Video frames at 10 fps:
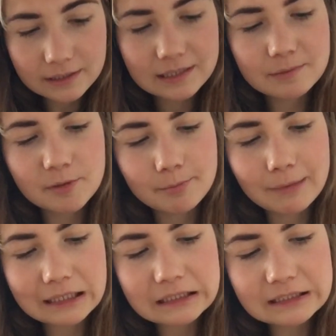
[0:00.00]
Das ist mit
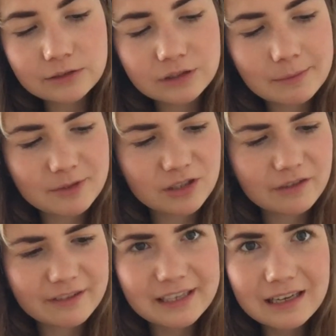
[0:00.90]
Mandeln und dann mit so
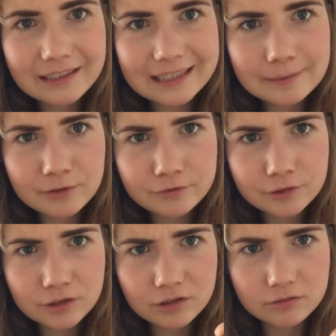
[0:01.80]
einer Vanillecreme
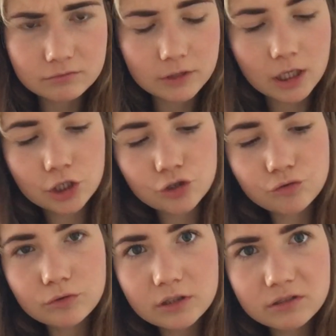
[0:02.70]
gefüllt. So ein
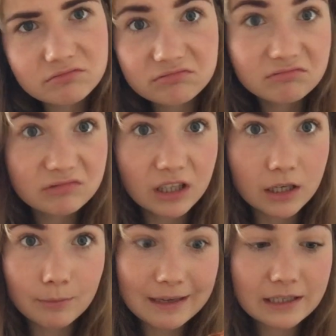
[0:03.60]
Strudel, keine
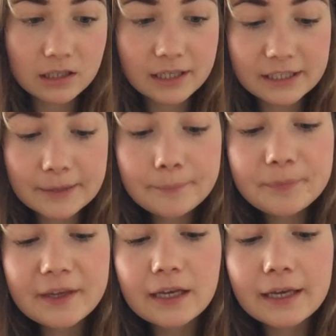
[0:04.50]
Ahnung, Blätterteig-Ding.
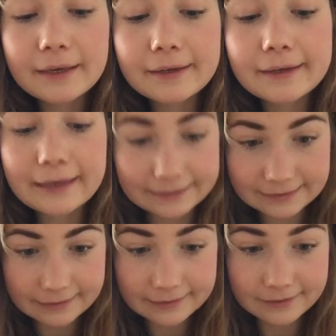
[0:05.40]

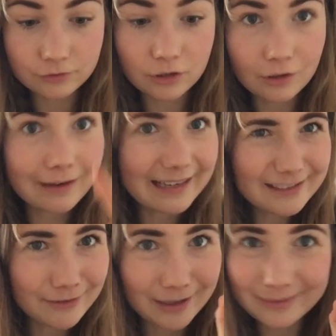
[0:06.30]
Richtig geil, ist sogar noch
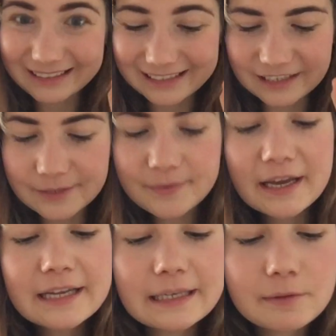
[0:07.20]
leicht warm, richtig geil.
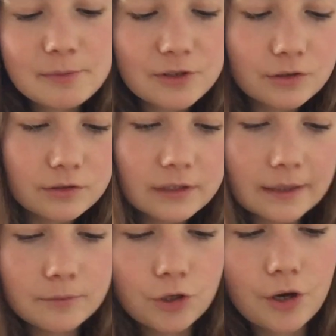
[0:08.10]
Da habe ich mir so ein
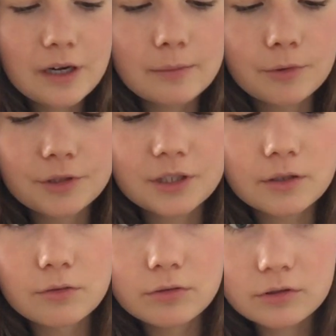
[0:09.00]
ähm, Körnerbrötchen
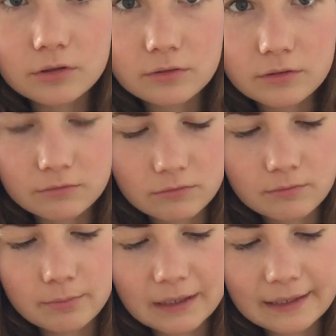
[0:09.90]
geholt, so ein
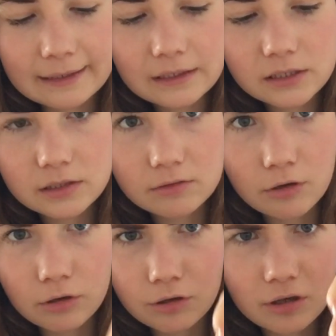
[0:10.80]

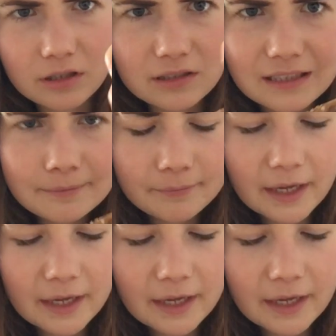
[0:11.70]
Baguette-Körner-Ding.